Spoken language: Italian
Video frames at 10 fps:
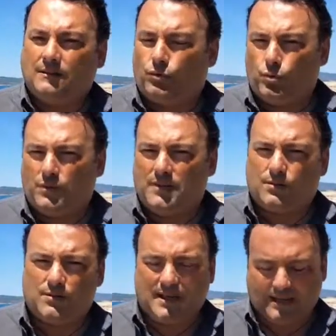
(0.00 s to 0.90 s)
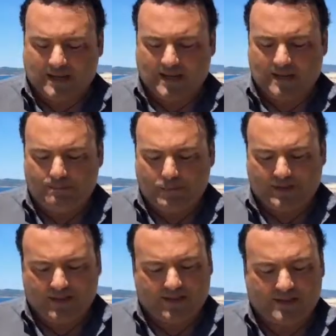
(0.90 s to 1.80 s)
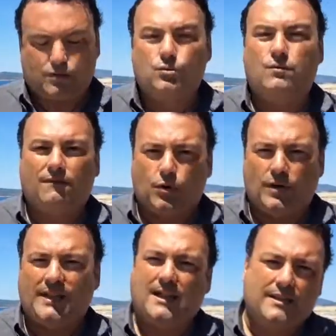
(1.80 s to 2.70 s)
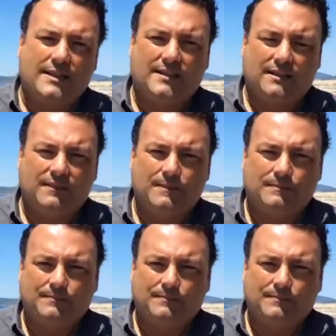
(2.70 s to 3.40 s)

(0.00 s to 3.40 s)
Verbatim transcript: tutti sono stati riprotetti su voli alternativi.